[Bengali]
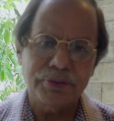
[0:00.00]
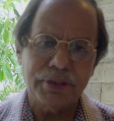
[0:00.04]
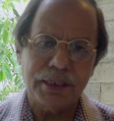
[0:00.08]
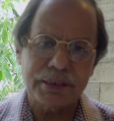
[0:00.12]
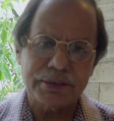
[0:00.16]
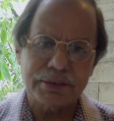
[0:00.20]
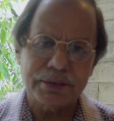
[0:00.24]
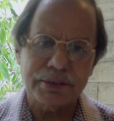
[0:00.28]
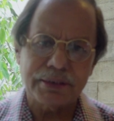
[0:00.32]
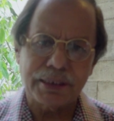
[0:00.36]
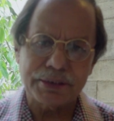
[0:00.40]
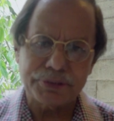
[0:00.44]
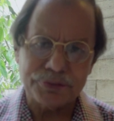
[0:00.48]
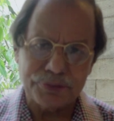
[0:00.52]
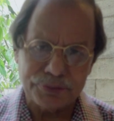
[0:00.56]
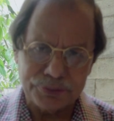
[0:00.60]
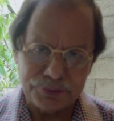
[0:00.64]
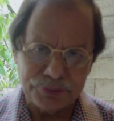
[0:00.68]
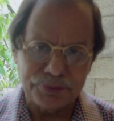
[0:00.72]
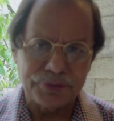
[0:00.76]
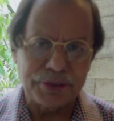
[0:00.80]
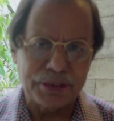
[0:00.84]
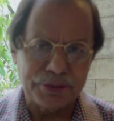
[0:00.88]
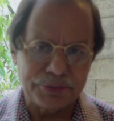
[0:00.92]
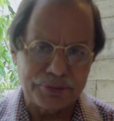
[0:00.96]
একটা নাটক
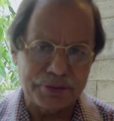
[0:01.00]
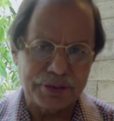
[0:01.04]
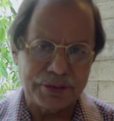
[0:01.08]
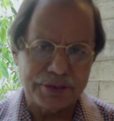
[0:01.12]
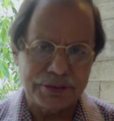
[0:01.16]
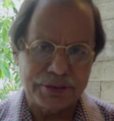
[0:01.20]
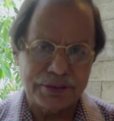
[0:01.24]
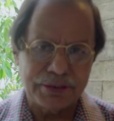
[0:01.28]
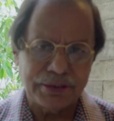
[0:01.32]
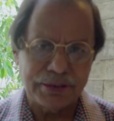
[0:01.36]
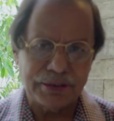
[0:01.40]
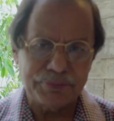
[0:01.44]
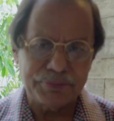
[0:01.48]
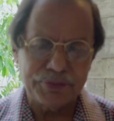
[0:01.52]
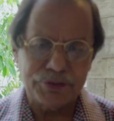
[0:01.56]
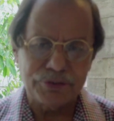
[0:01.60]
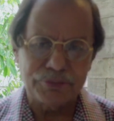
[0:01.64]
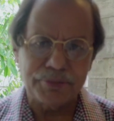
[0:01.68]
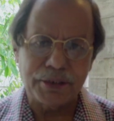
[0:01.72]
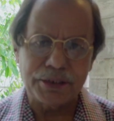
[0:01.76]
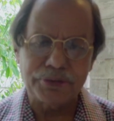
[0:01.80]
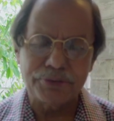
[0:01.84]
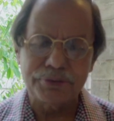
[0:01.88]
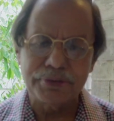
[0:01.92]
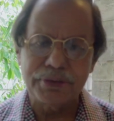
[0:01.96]
তৈরি করেছে আমি খুব
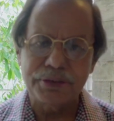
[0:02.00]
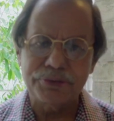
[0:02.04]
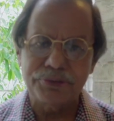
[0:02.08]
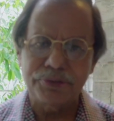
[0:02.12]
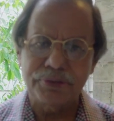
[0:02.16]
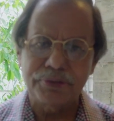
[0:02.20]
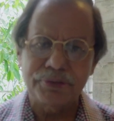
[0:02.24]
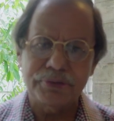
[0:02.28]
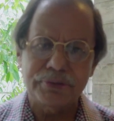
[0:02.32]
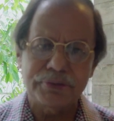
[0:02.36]
আনন্দিত